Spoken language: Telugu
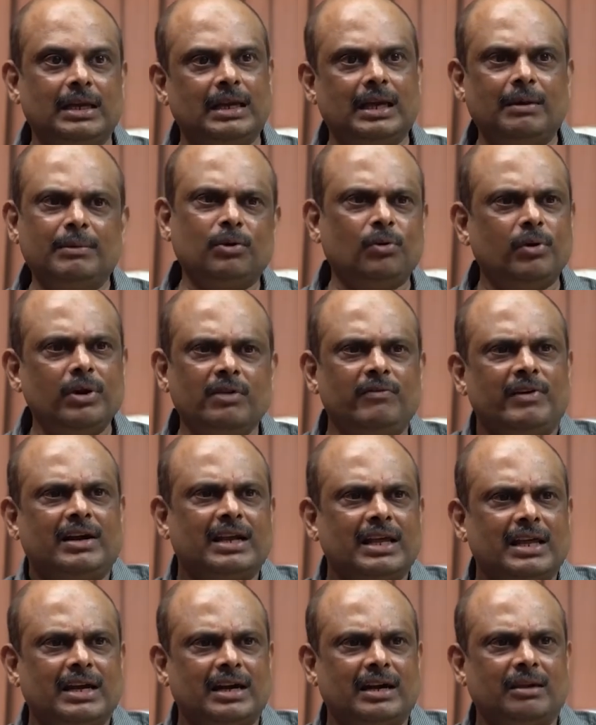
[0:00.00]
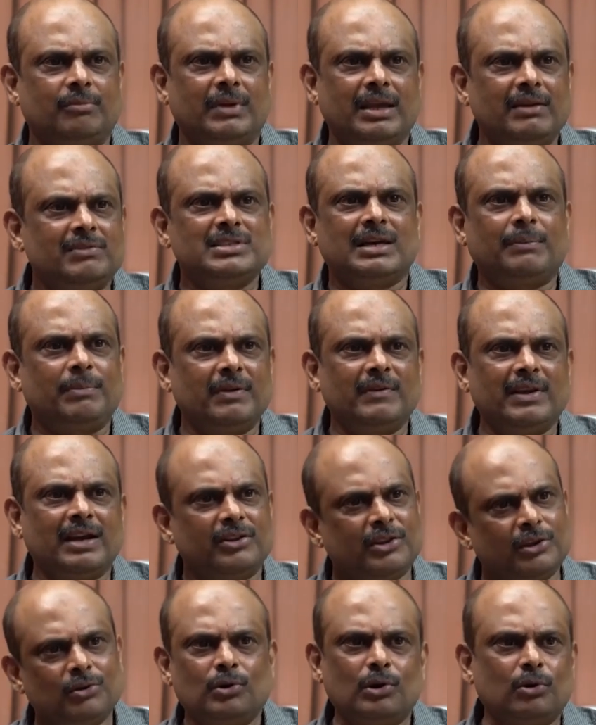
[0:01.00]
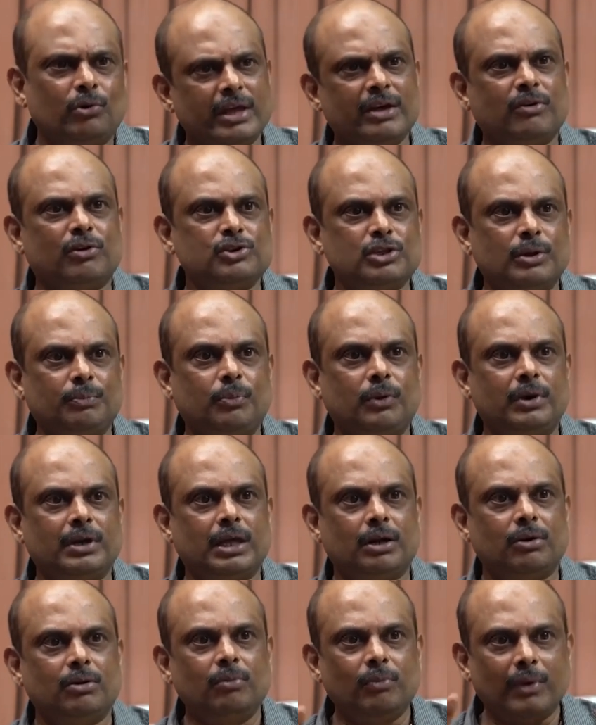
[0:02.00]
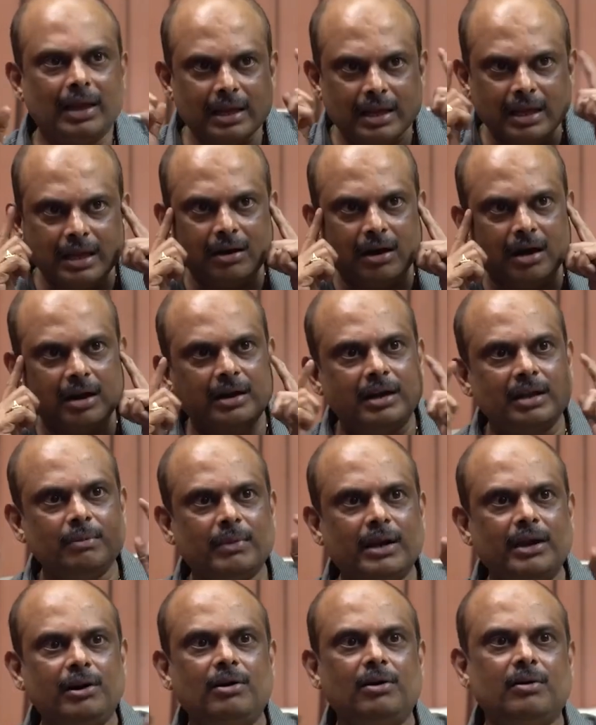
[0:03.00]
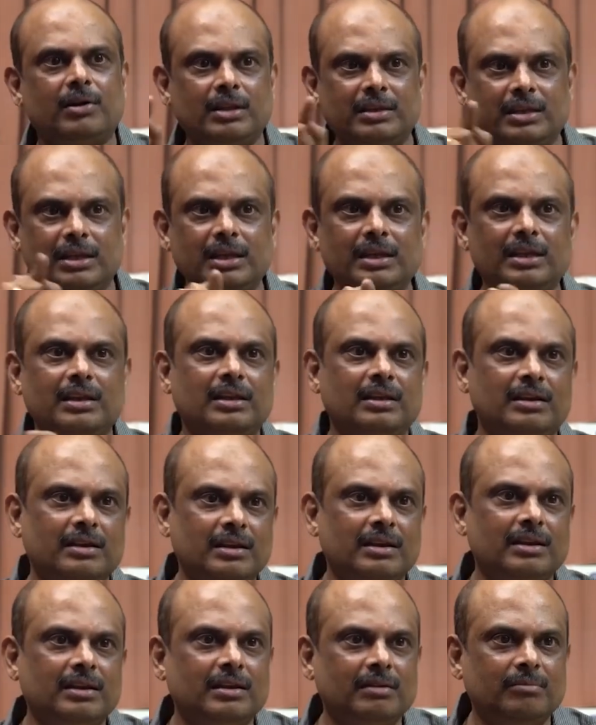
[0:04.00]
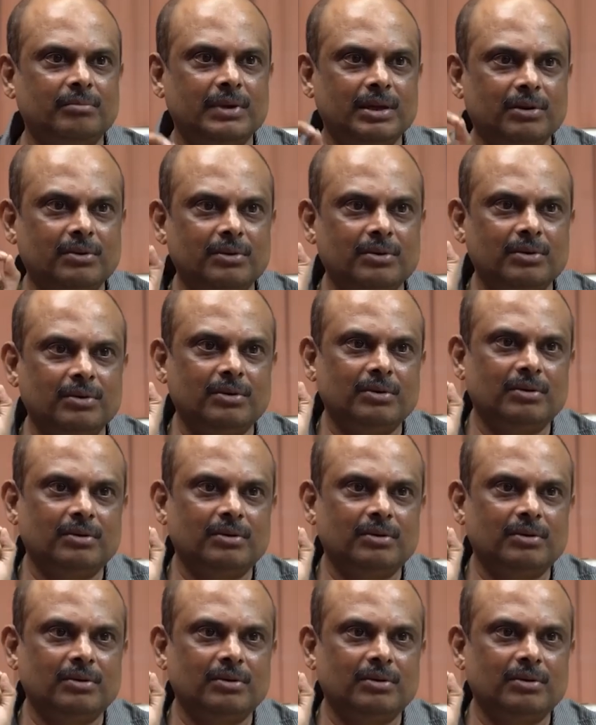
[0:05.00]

కాబట్టి కొన్ని వింటారండి మేము చెప్పడమే కాదు ఇంకోరు కూడా ఎవరో చెప్పుకుంటారు వాళ్ళకి ఆల్రెడీ మైండ్లో ఉన్నది మేము